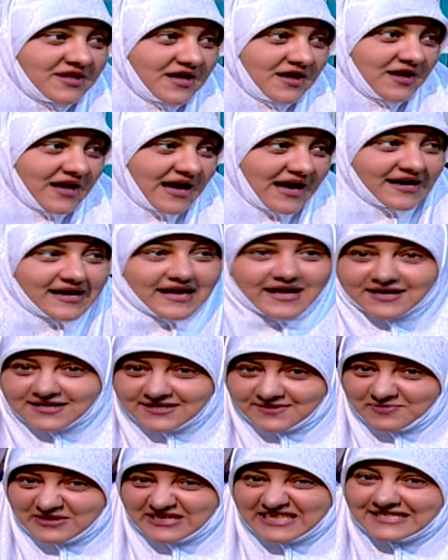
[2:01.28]
ده حاجه
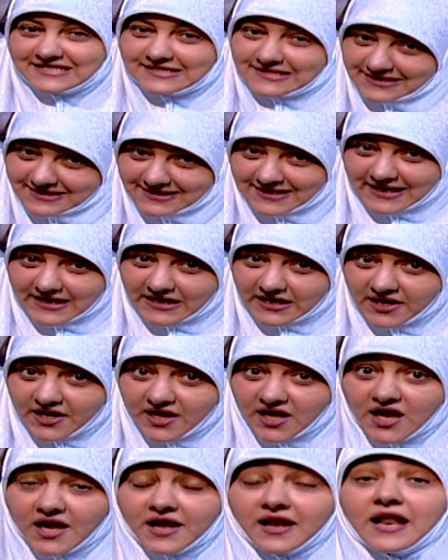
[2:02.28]
بتسند يعني
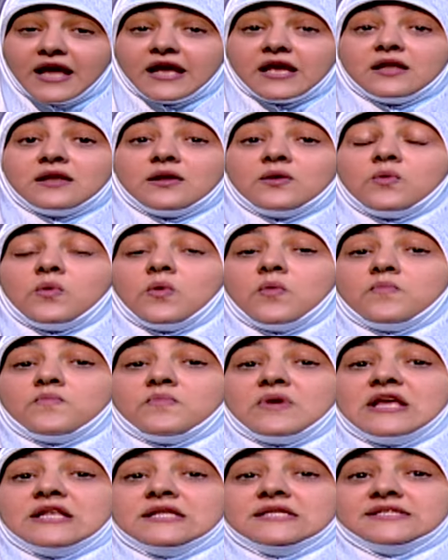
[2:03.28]
لكن
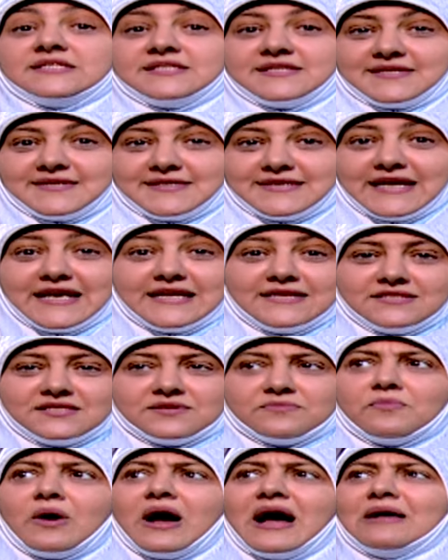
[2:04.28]
الام انت انت
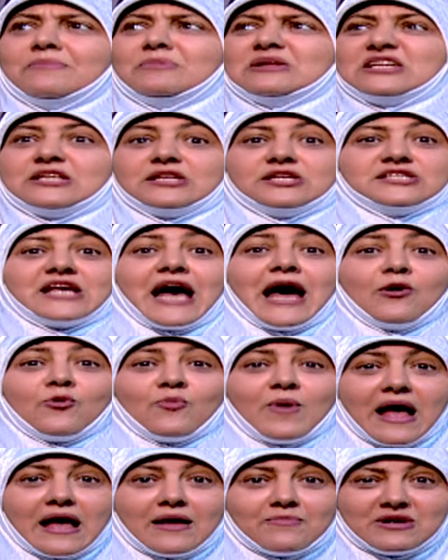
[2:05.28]
ما تزعلوا
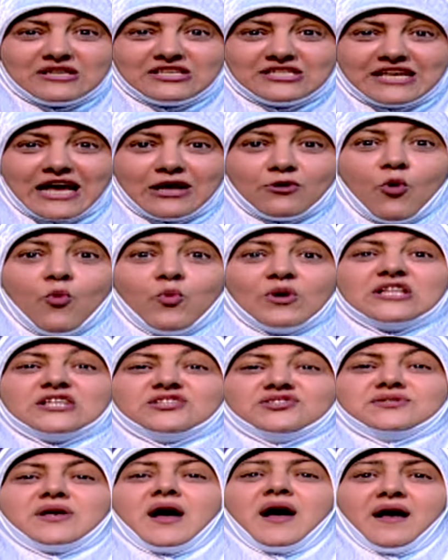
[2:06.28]
بقى ما تزعلوا هو ده
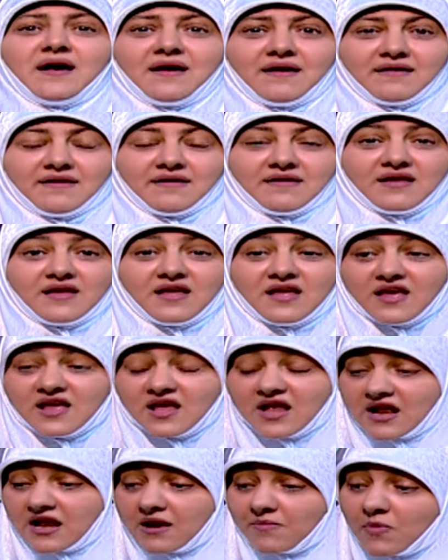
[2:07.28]
الصح
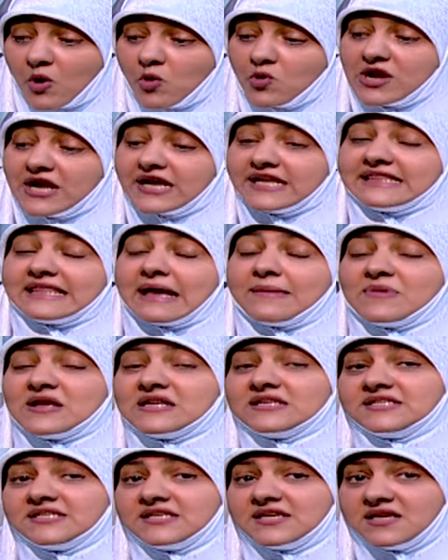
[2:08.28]
لما اقول لك
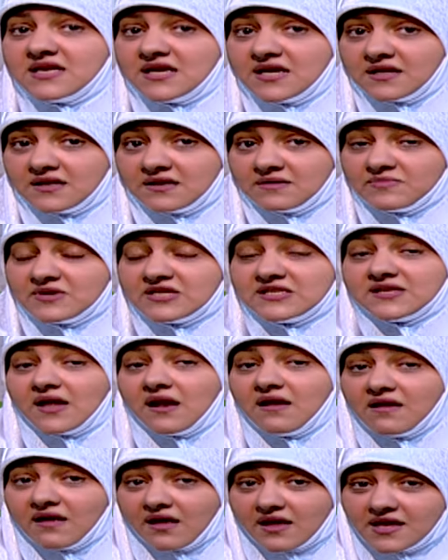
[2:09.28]
8 سنين
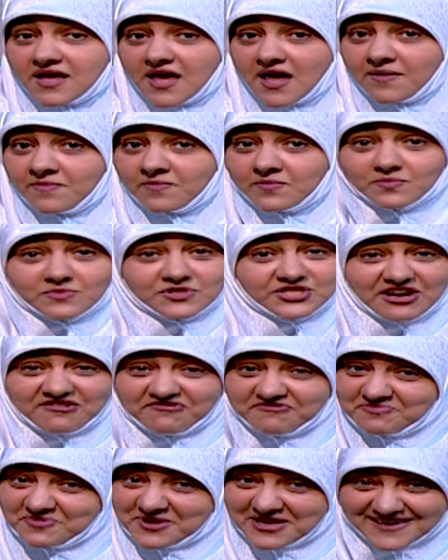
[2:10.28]
بيصلي قيام
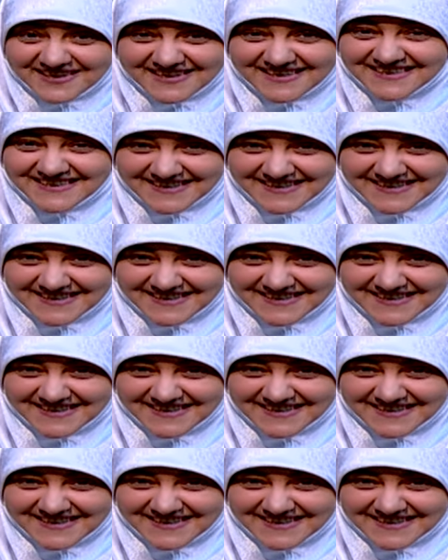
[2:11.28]
شاف مين